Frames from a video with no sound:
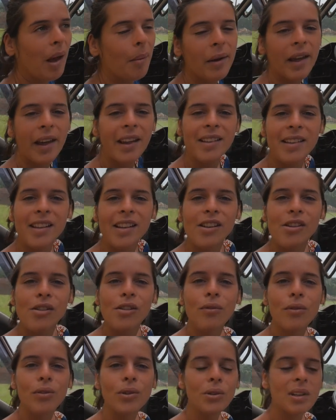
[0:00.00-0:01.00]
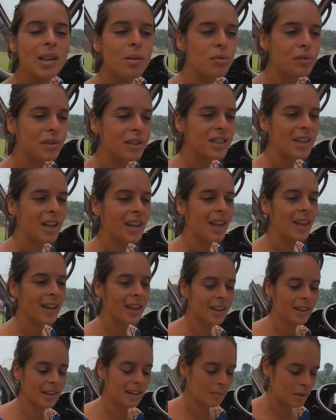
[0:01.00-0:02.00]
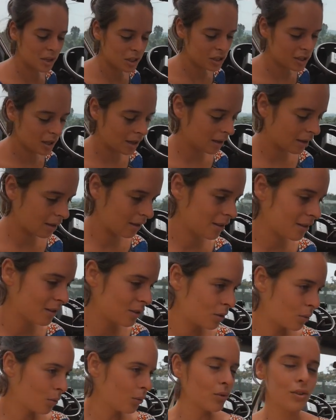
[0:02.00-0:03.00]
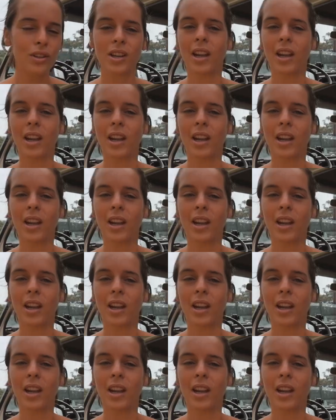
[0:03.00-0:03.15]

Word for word: après c'est euh, en fonction des besoins de chacun et de l'imagination de